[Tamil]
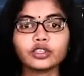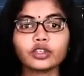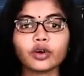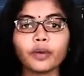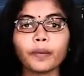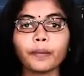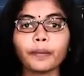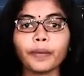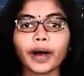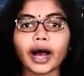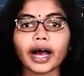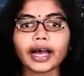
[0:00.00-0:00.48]

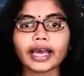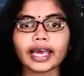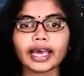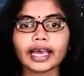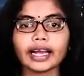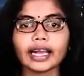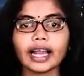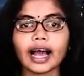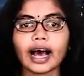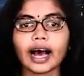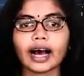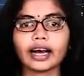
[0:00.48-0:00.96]

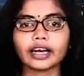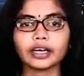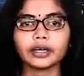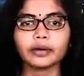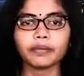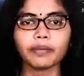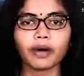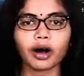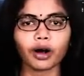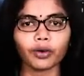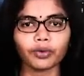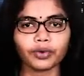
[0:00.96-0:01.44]
துப்பாக்கிகள்
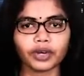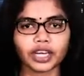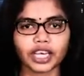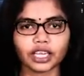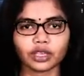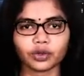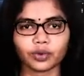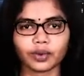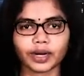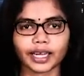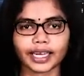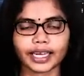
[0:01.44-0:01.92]
அங்கு மாவு
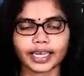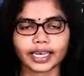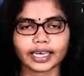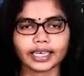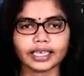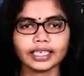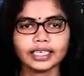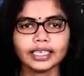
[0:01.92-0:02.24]
நீதுள்ளன